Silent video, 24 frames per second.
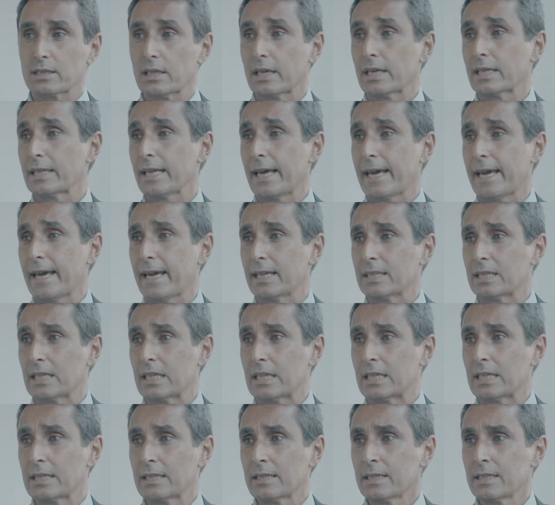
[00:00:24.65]
idea
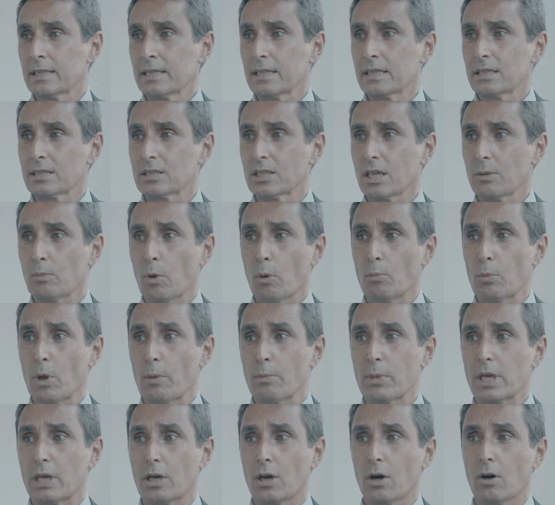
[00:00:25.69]
di, insieme a un mio
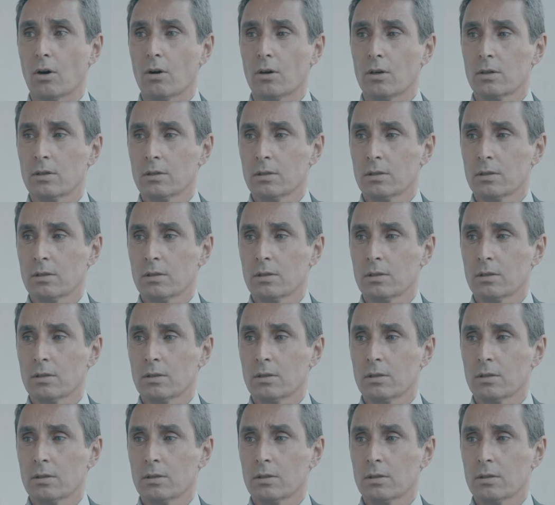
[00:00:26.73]
amico